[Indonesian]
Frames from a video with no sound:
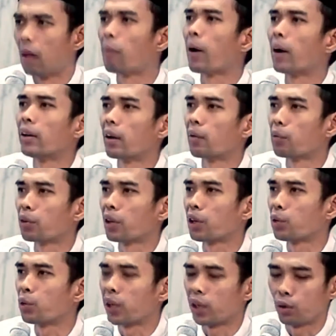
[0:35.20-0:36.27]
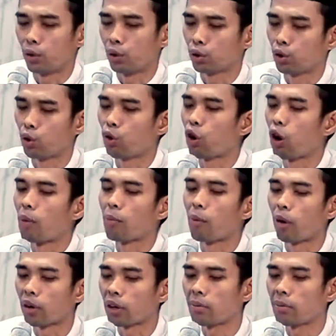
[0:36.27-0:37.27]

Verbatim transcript: Bapak yang punya duit untuk kelompok